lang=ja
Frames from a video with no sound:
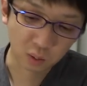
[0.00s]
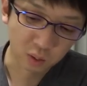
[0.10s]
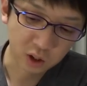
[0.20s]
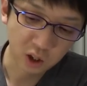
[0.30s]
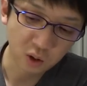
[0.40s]
こ
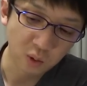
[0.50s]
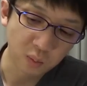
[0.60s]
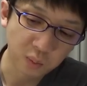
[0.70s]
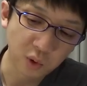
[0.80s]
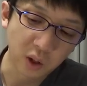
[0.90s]
う
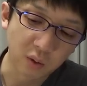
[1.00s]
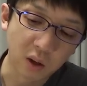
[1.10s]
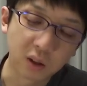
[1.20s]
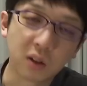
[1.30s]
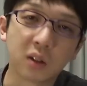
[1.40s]
シリコンっぽい
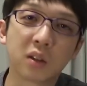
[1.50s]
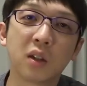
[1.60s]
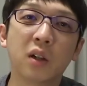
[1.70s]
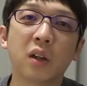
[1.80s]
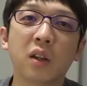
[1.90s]
枠がつ
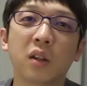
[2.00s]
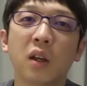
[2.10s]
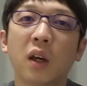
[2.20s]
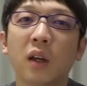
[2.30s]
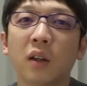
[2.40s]
けられてて